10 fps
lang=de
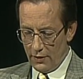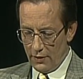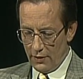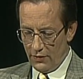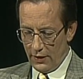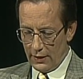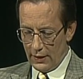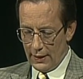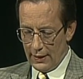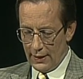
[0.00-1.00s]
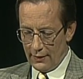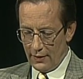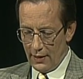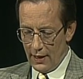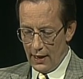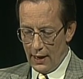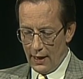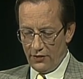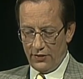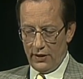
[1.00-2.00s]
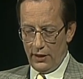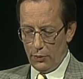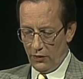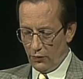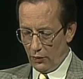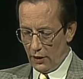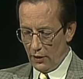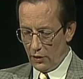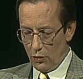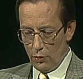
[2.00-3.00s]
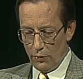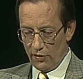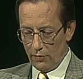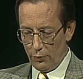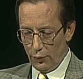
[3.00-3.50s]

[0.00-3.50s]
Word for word: äh, Sie hätten eine Art Hassliebe zu jener komischen